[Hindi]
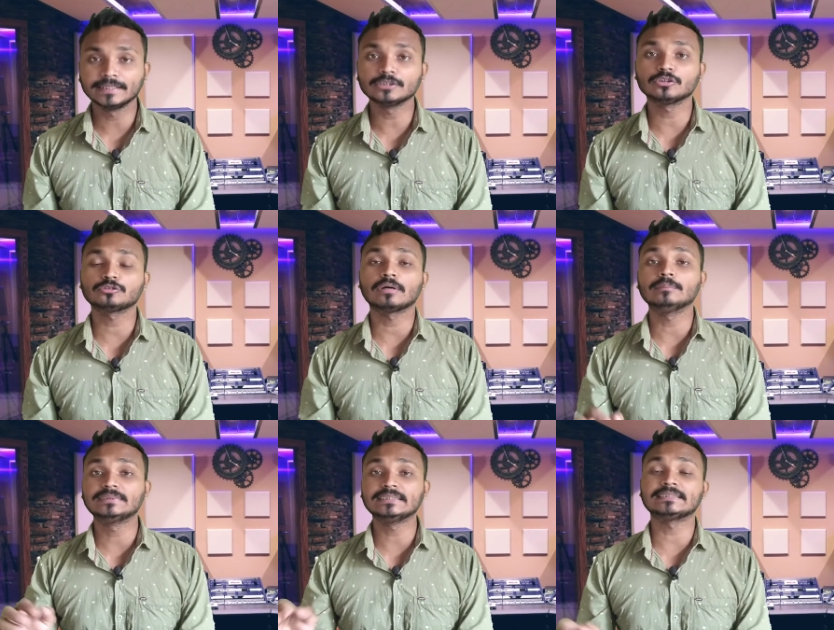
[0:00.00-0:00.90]
देन दोस्तों
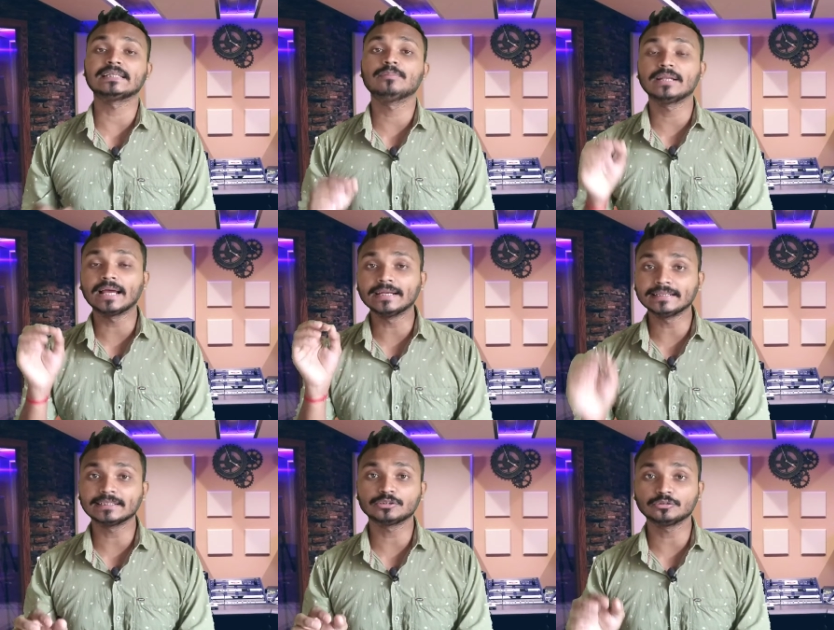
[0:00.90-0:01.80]
आप जिस ईमेल
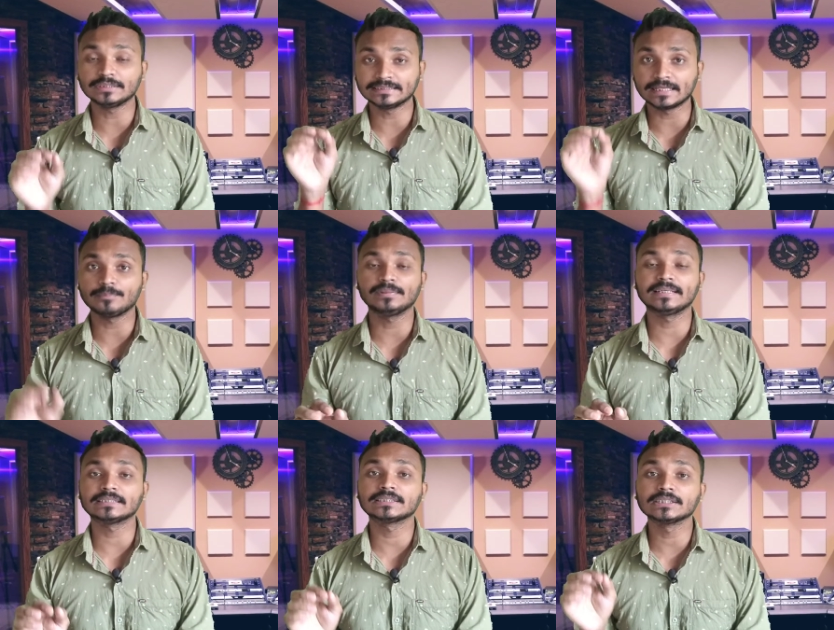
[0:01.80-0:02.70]
आईडी के थ्रू इस
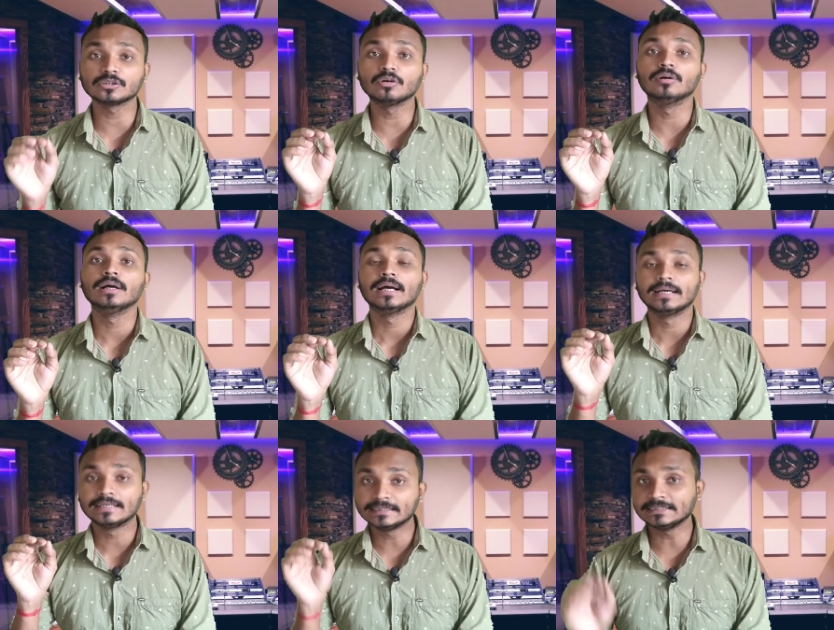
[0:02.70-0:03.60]
एप्लीकेशन को
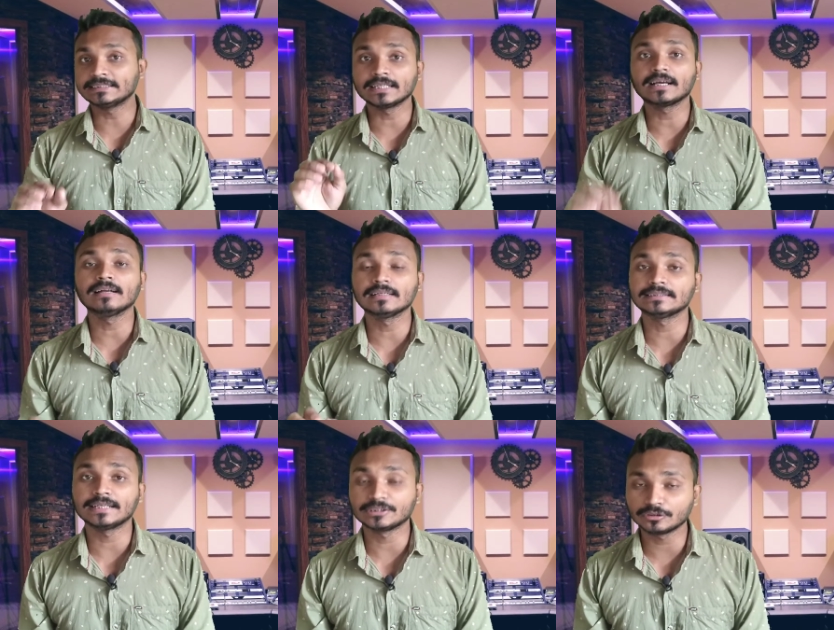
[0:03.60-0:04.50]
रजिस्टर करना
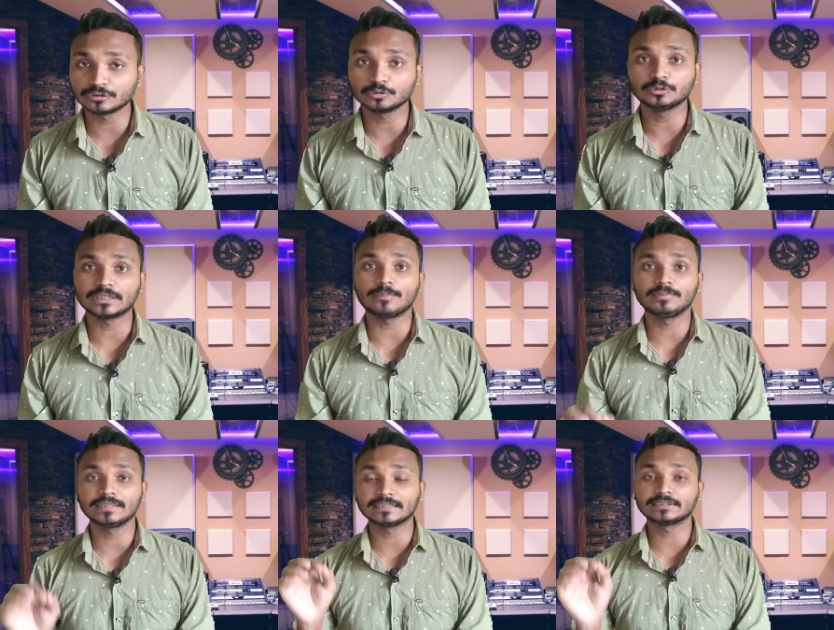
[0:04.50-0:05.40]
चाहते हो दोस्तों उस
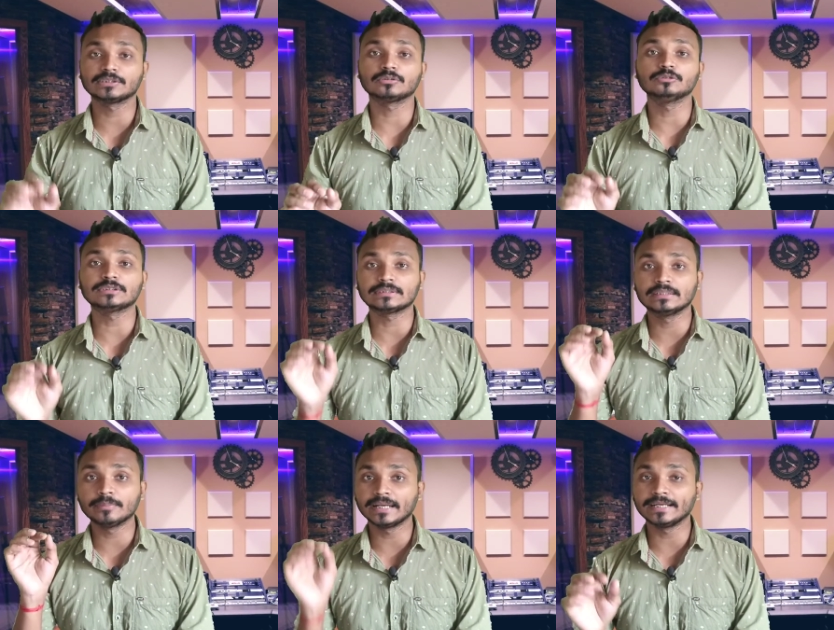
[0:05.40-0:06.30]
एप्लीकेशन उस
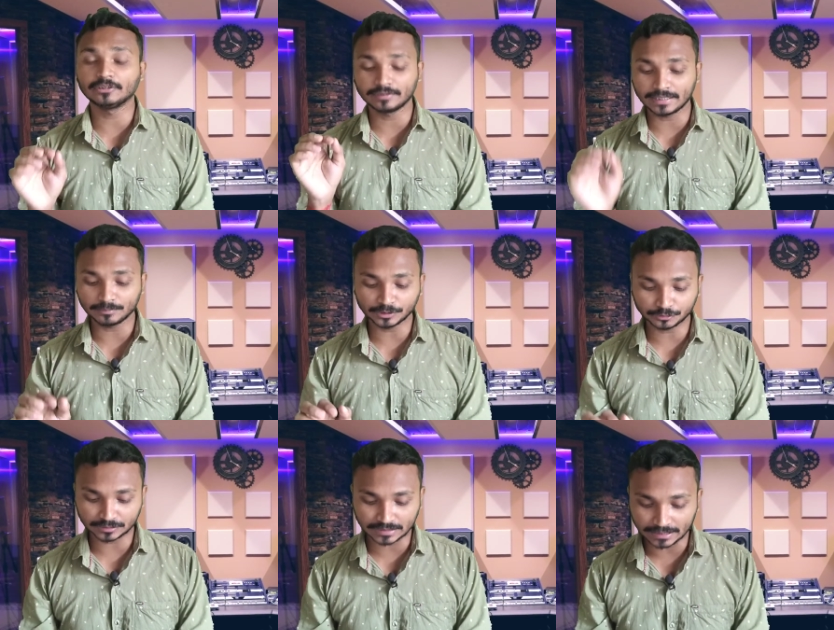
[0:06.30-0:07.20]
ईमेल आईडी को यहाँ पे
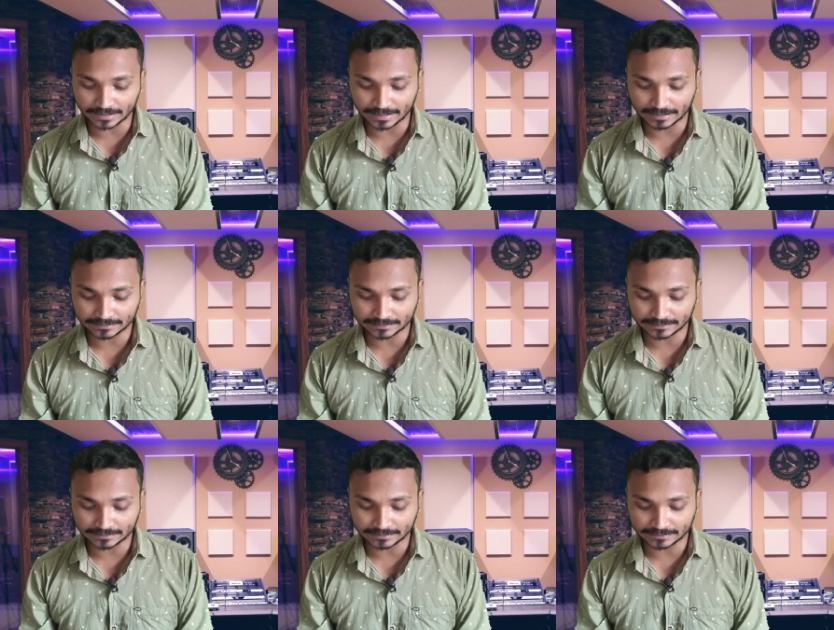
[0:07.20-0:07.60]
चूज कर लेना